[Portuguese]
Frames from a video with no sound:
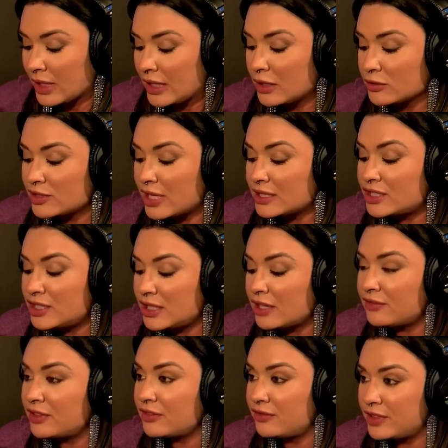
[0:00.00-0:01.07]
eu já
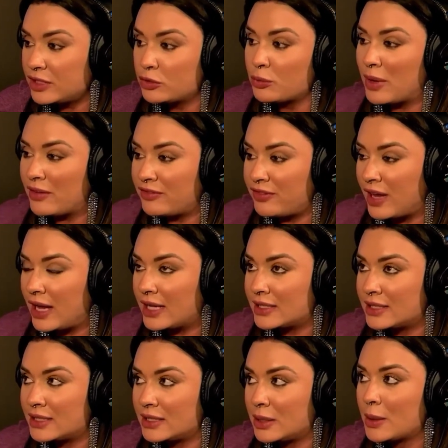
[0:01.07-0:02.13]
tinha vivido uma
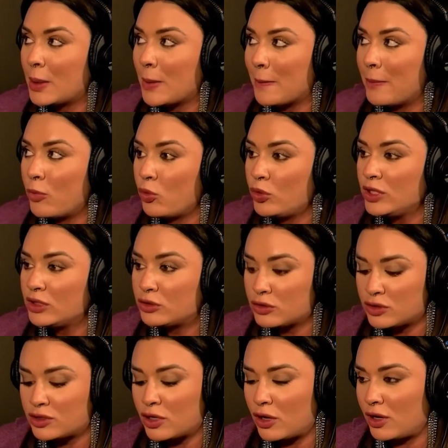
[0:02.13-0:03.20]
fase muito
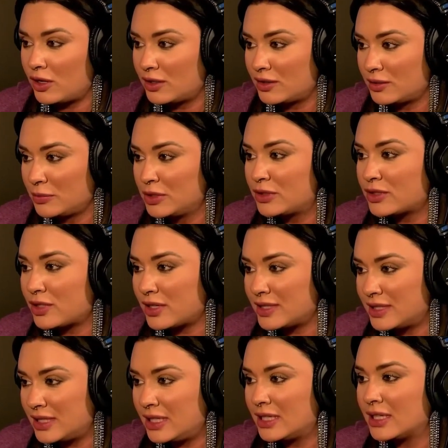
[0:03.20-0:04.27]
só, muito
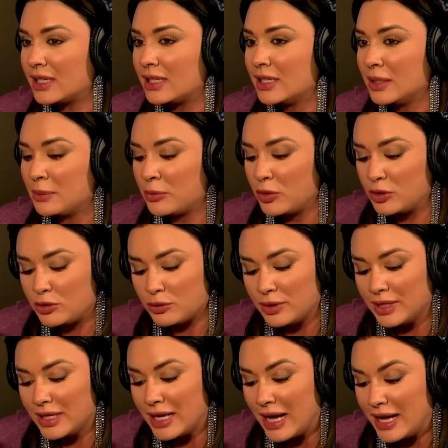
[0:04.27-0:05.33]
sozinha, muito
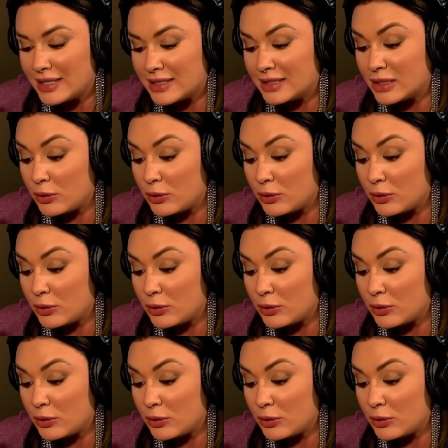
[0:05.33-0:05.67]
em casa.